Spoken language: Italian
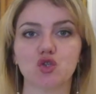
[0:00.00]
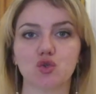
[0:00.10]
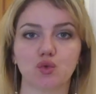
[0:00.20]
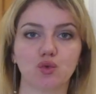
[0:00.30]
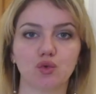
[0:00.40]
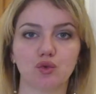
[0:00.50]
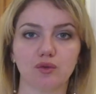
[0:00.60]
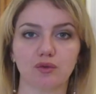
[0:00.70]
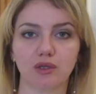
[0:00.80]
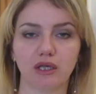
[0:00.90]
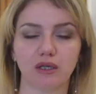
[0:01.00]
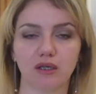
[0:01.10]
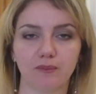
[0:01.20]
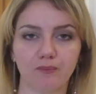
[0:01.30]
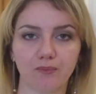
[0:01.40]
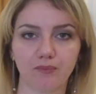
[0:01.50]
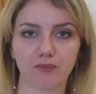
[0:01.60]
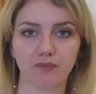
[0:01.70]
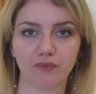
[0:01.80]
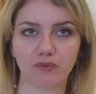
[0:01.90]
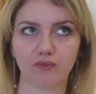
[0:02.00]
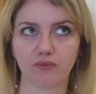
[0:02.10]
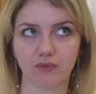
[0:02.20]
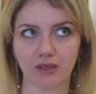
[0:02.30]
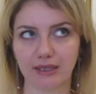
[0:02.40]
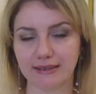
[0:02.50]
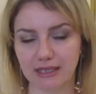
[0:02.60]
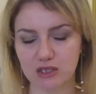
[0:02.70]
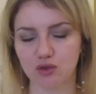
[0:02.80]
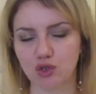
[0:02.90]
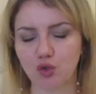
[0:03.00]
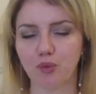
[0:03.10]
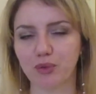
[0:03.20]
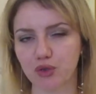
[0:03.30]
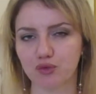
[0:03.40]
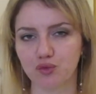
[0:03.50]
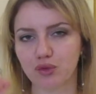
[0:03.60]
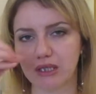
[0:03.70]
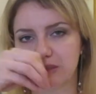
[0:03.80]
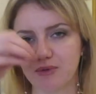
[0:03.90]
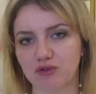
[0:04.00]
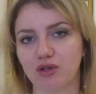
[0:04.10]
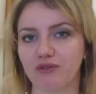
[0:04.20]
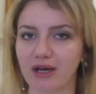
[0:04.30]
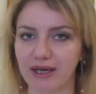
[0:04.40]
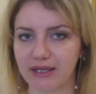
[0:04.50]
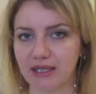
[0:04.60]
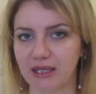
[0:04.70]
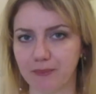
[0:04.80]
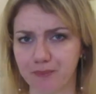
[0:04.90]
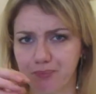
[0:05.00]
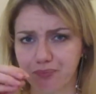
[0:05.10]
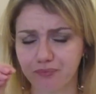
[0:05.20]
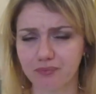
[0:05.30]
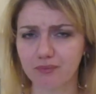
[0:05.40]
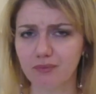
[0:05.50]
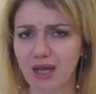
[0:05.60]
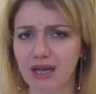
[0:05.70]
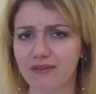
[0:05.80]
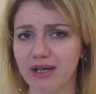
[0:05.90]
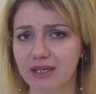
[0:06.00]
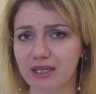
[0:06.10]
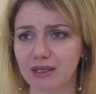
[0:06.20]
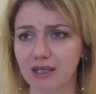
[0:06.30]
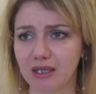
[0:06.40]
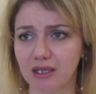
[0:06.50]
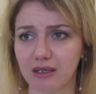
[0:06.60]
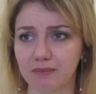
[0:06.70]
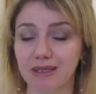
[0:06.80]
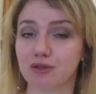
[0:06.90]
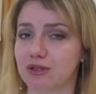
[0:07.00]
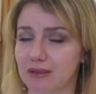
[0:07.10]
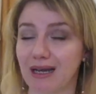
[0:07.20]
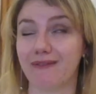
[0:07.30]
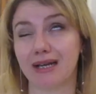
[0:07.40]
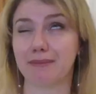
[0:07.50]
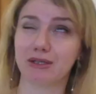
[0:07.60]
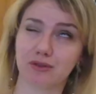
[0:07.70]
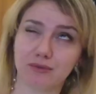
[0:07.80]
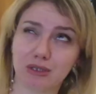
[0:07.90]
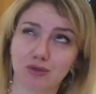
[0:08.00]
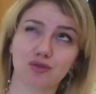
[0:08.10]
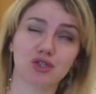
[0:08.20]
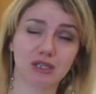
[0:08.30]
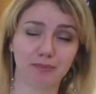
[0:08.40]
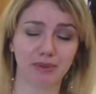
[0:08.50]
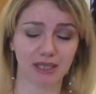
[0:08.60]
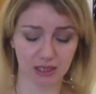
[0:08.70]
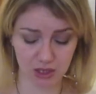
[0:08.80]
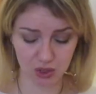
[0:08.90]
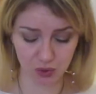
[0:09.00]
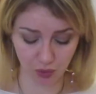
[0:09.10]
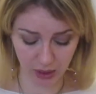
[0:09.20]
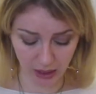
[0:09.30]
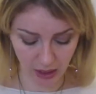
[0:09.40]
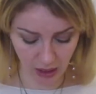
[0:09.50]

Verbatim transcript: su um, il tasso di copertura rispetto ai vari, ai vari metodi, alle varie metodologie di applicazione